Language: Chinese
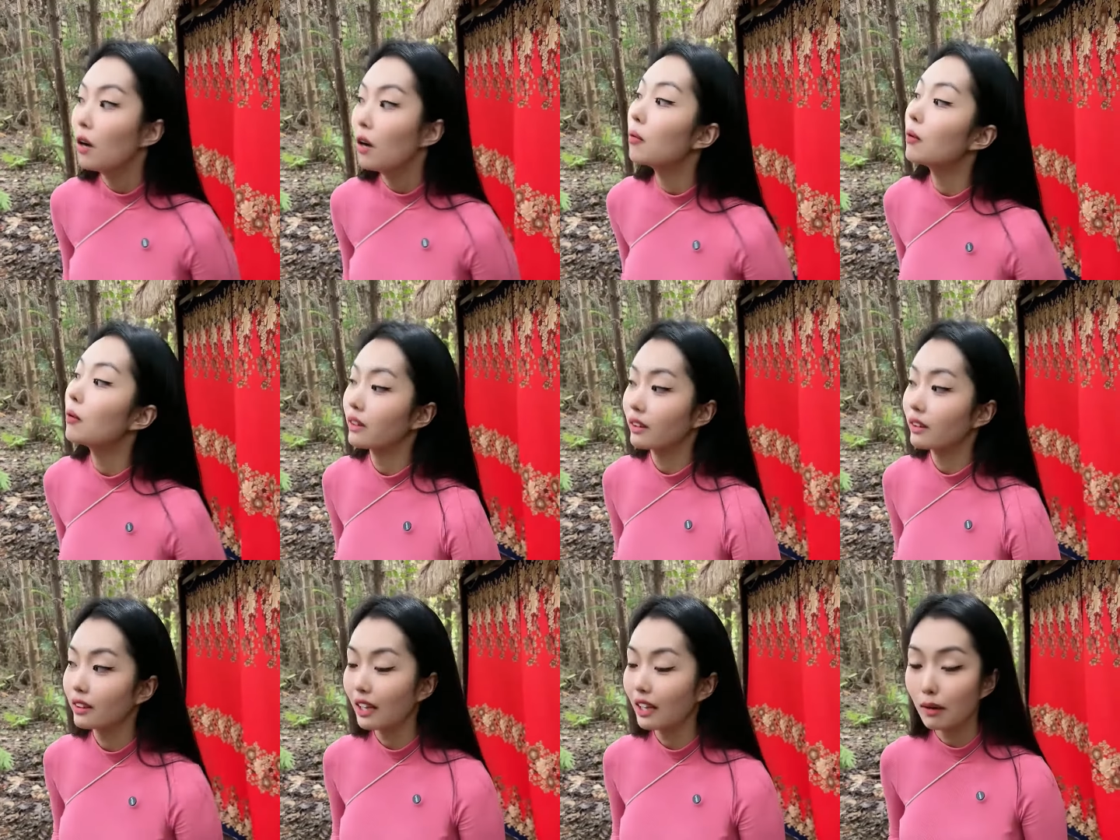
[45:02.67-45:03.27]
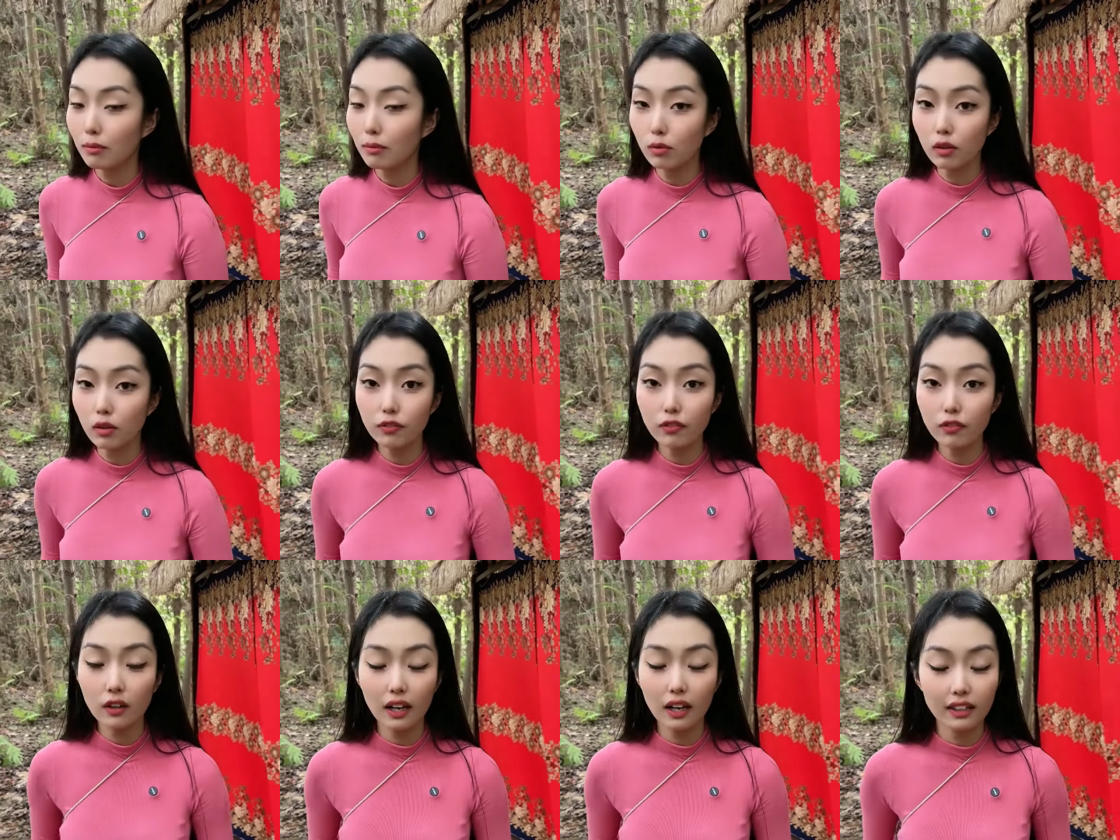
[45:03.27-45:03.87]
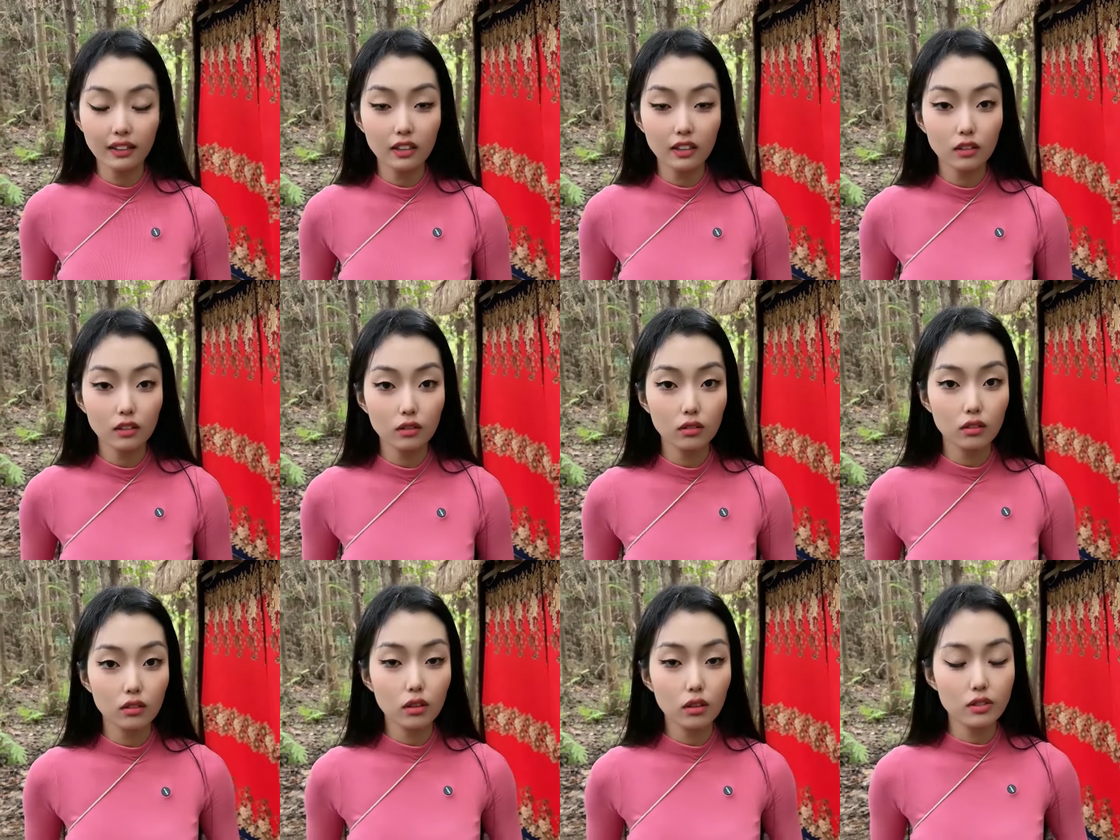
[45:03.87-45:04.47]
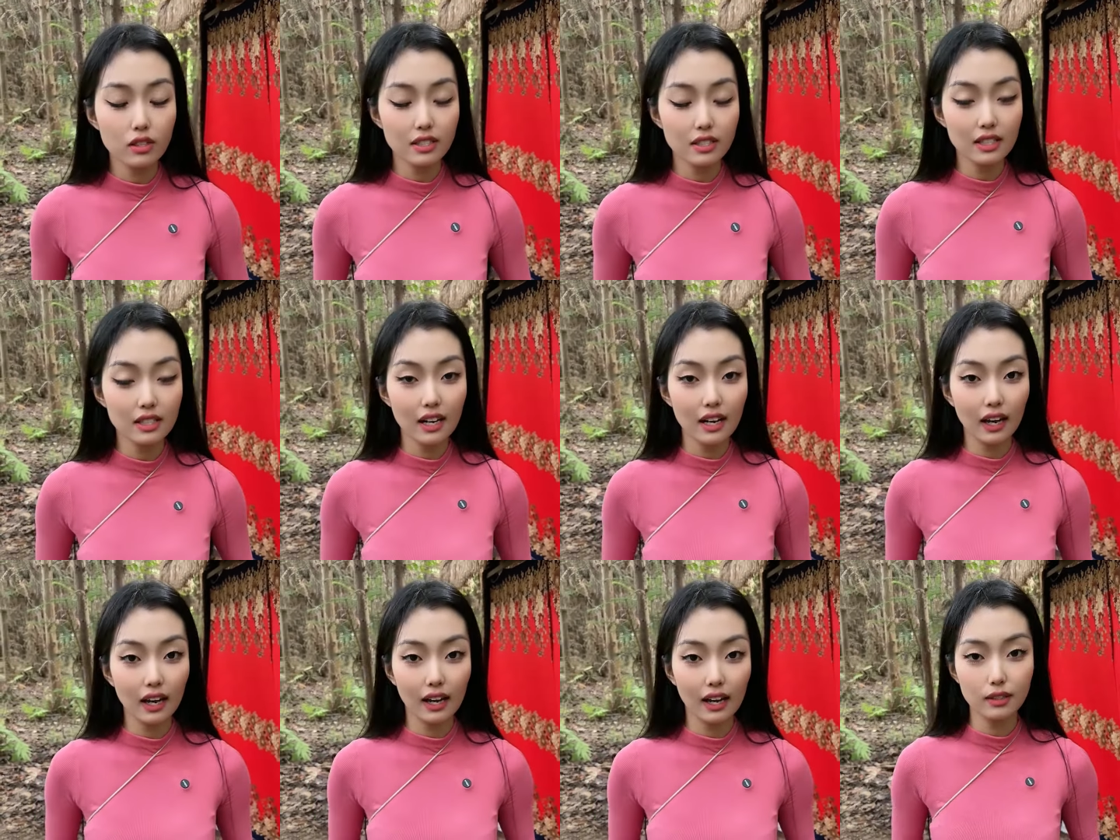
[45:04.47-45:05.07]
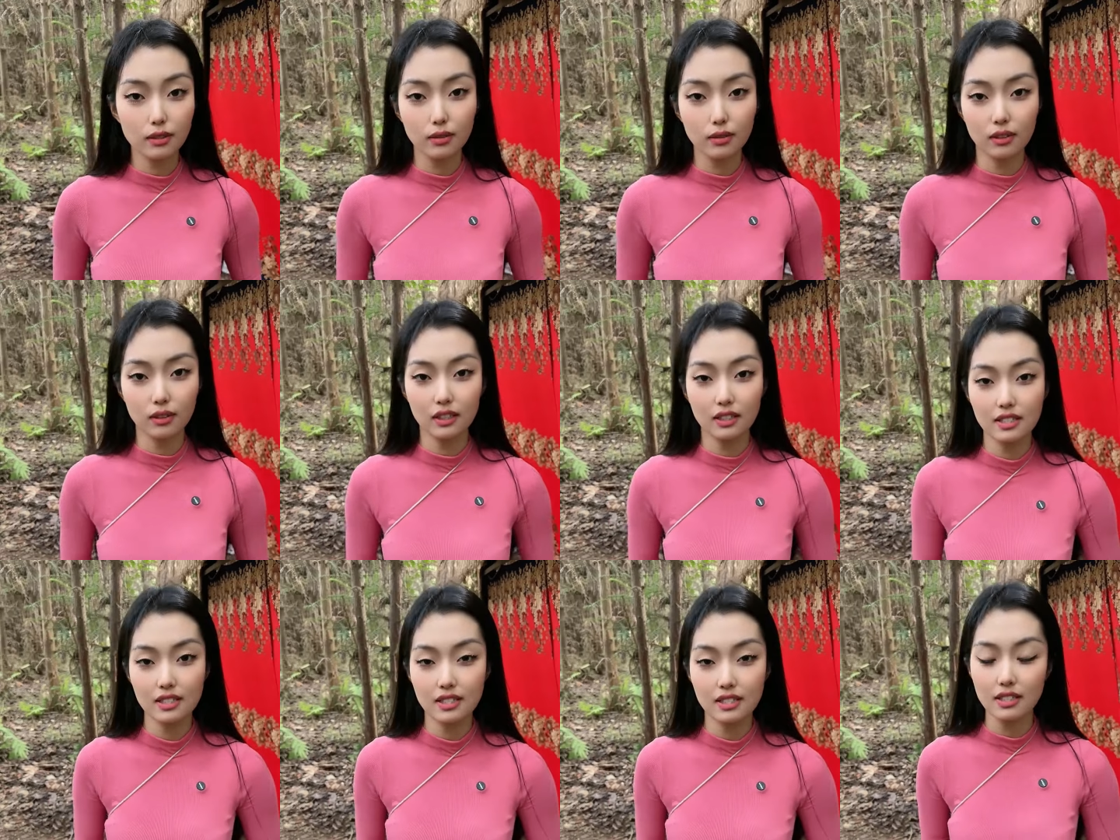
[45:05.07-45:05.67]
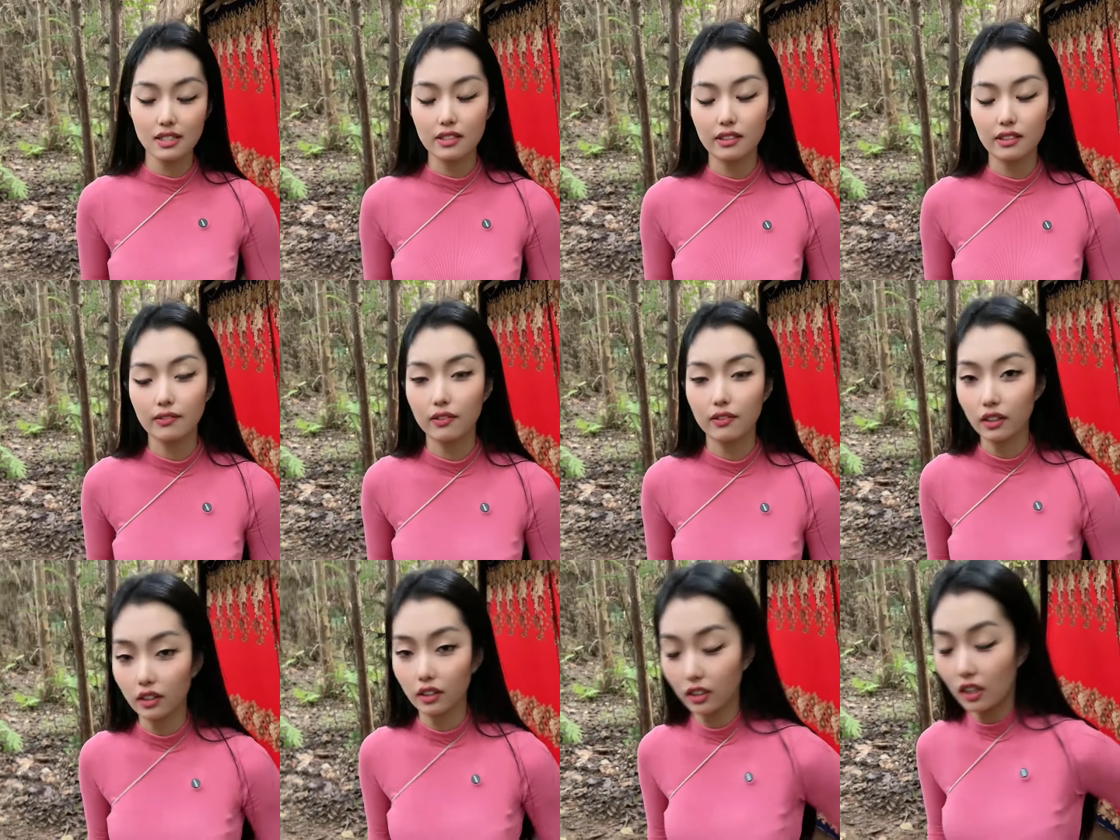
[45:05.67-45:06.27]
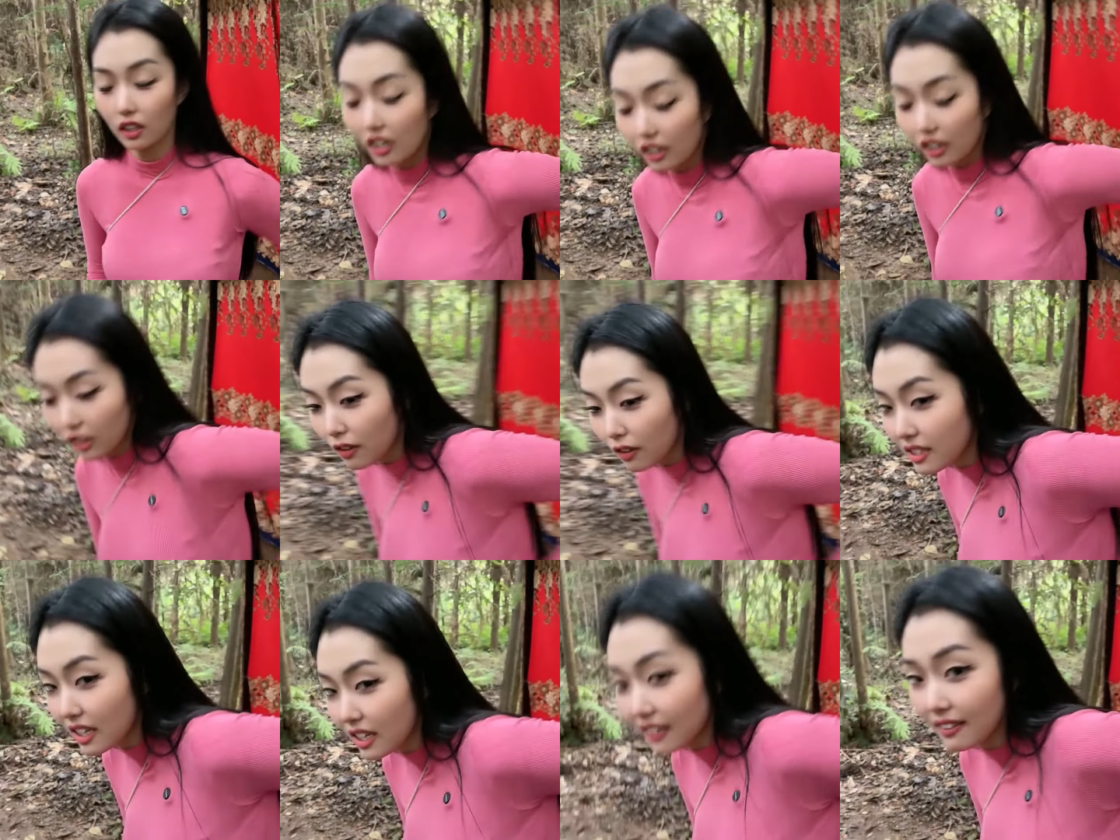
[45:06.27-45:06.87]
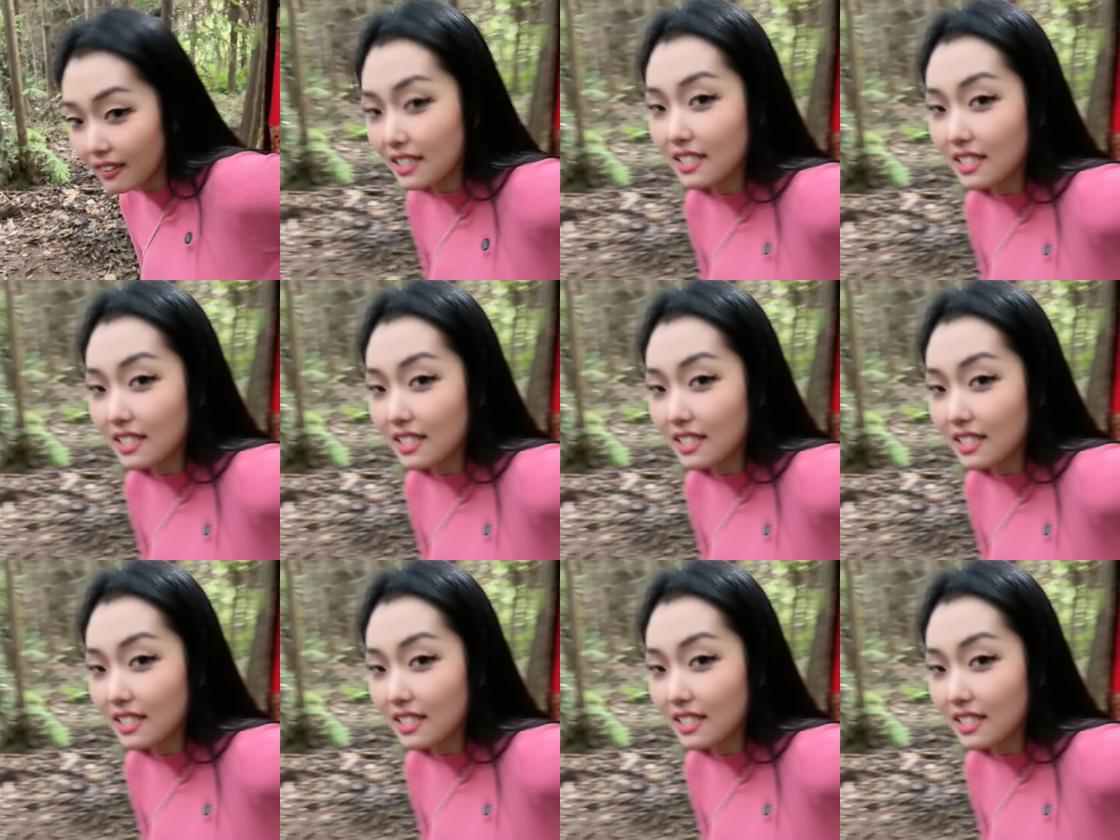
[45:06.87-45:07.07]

我大伯父了，那都六十三了，还娶了个四媳妇。这，哎，都是因为